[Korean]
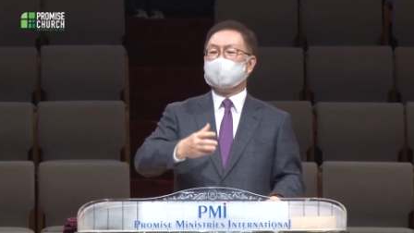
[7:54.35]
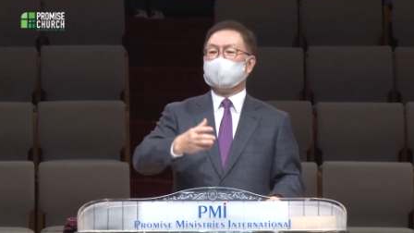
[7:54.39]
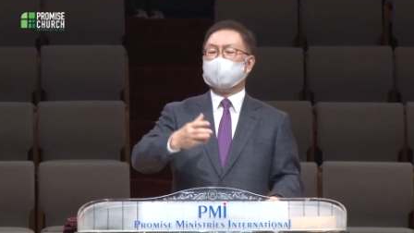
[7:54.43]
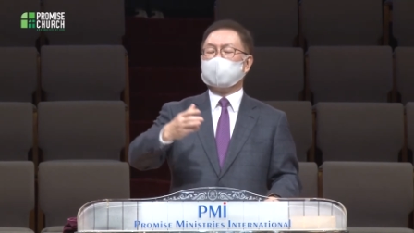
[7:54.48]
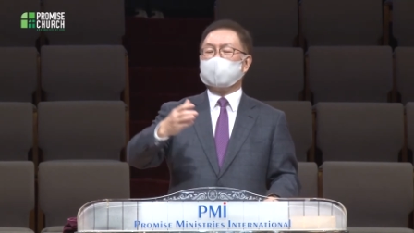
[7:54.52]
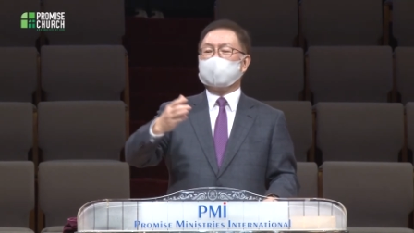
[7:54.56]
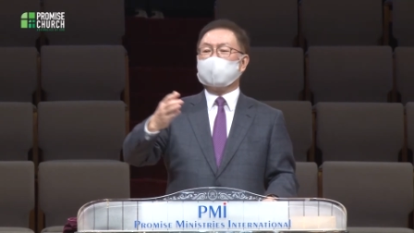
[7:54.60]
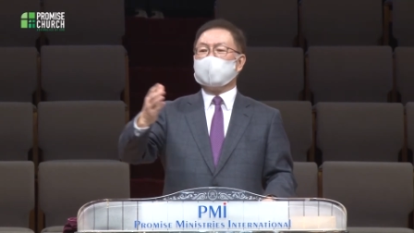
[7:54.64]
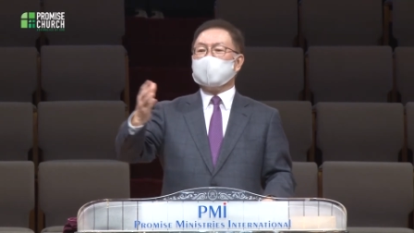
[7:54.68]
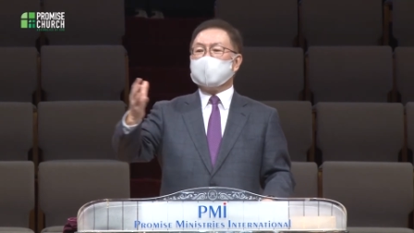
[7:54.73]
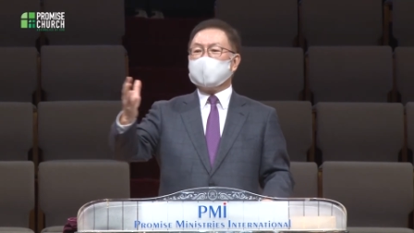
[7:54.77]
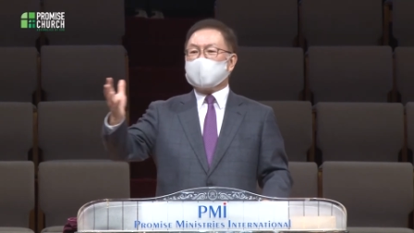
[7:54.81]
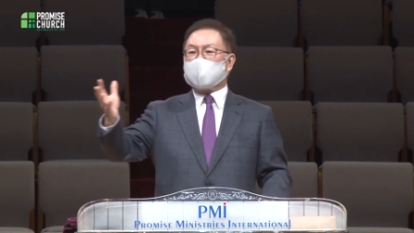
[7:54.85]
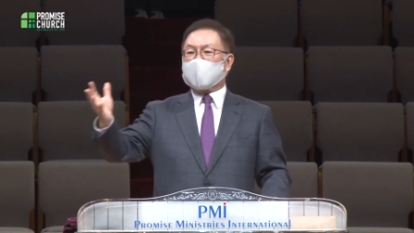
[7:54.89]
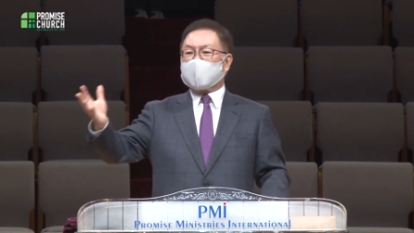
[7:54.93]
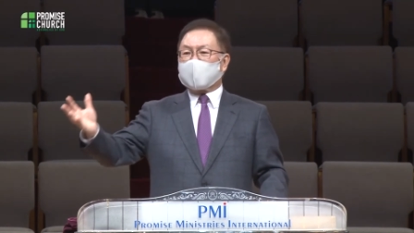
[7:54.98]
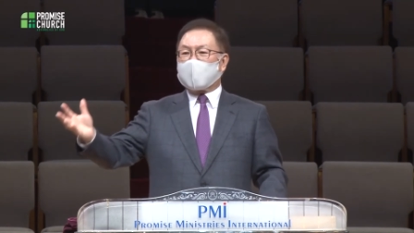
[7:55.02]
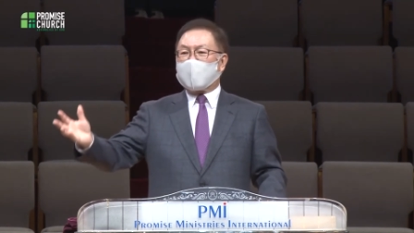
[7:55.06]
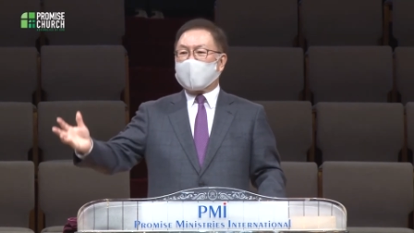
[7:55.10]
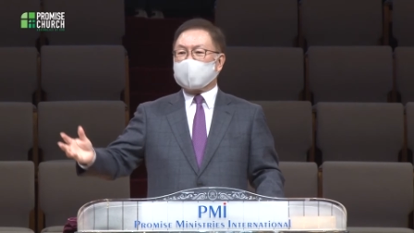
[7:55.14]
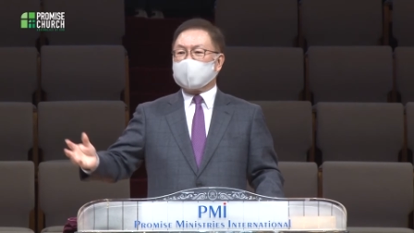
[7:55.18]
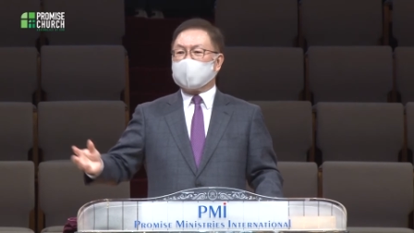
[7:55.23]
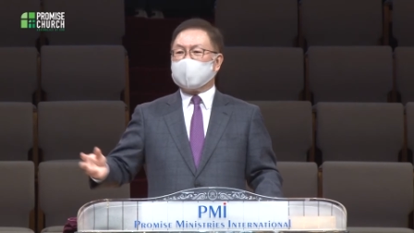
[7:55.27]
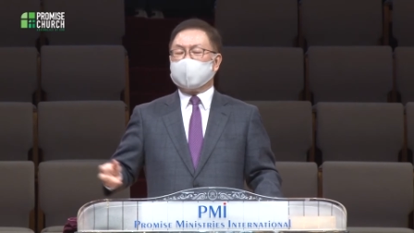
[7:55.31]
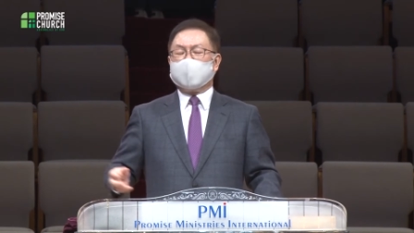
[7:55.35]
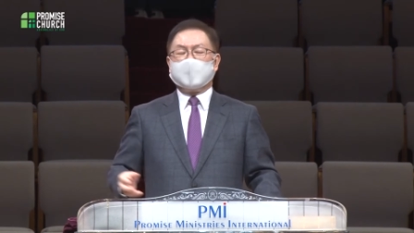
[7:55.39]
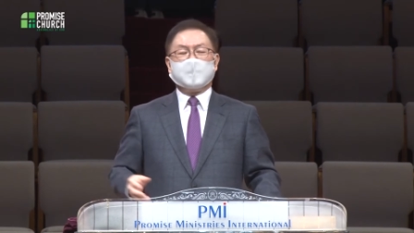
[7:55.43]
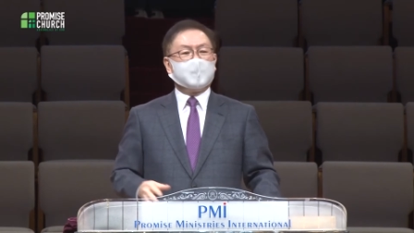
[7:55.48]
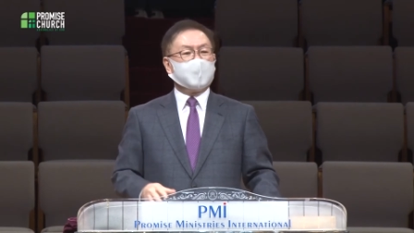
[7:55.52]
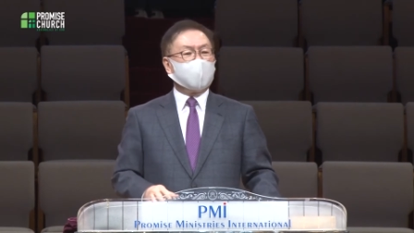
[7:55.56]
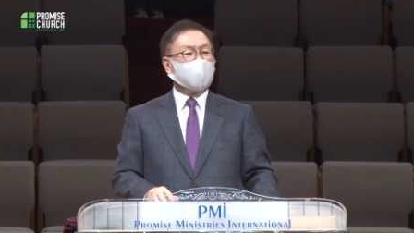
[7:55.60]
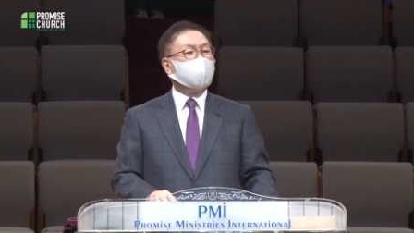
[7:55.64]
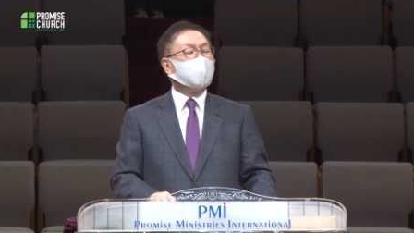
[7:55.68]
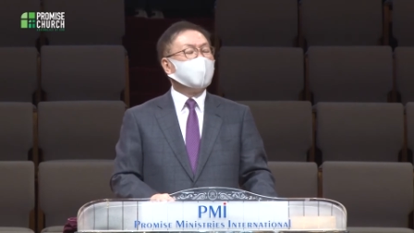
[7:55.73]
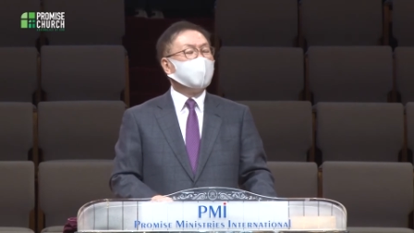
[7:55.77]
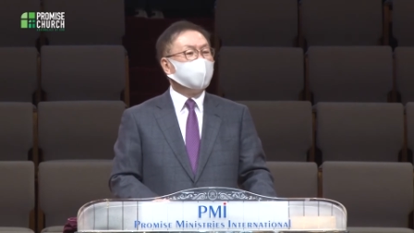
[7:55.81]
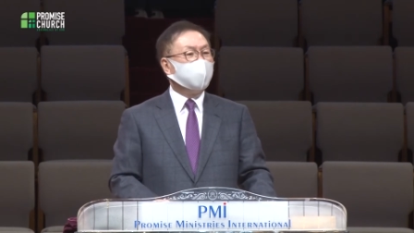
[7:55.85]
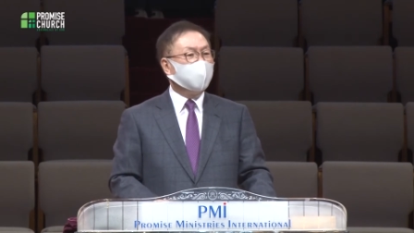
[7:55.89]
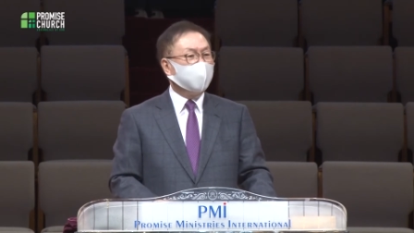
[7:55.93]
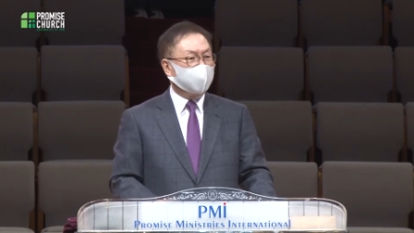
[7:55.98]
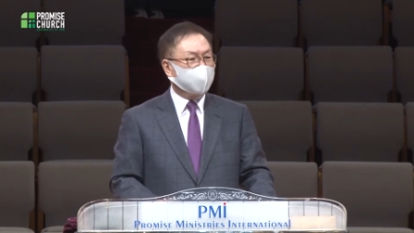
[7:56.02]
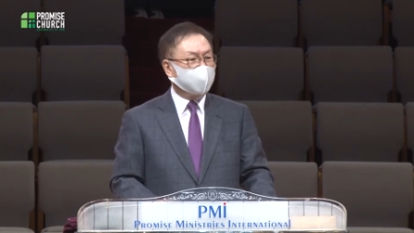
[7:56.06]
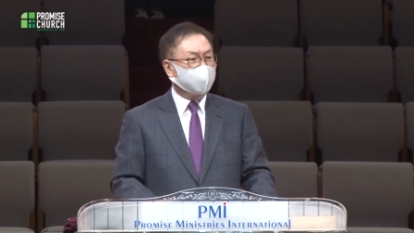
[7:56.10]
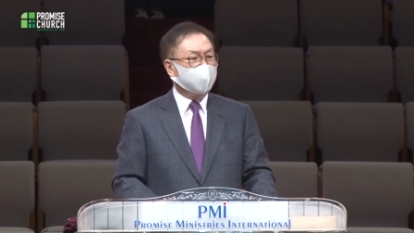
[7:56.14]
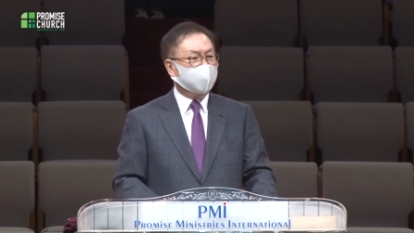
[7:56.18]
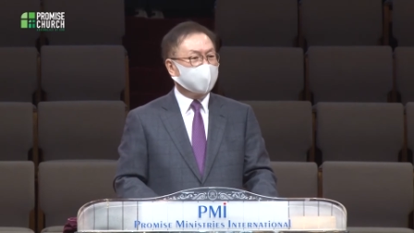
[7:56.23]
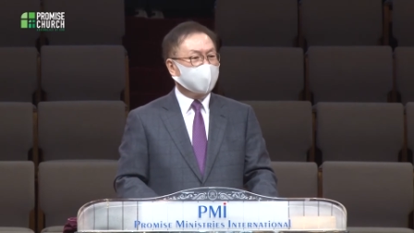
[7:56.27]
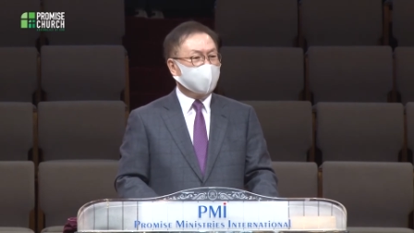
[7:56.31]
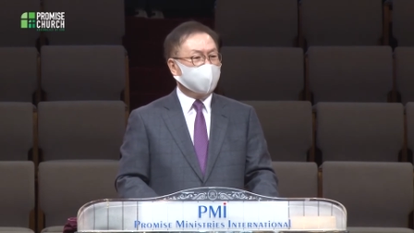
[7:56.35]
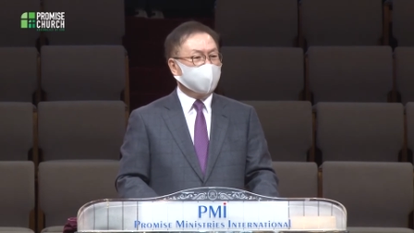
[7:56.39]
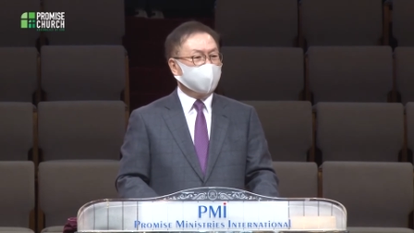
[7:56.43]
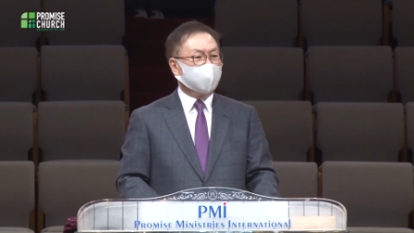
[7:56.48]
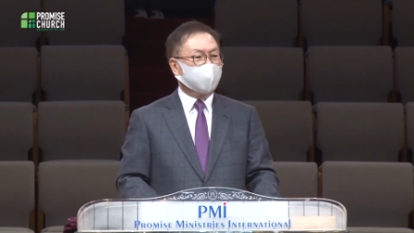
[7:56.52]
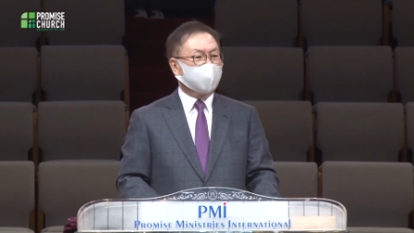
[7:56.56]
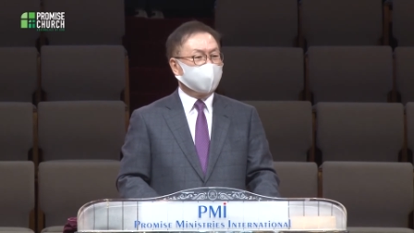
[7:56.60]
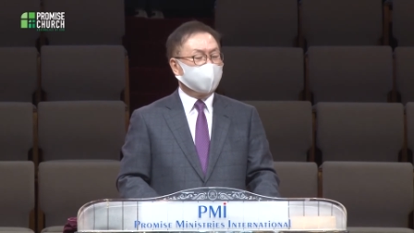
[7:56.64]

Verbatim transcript: 무슨 생각을 하게 되었을까요?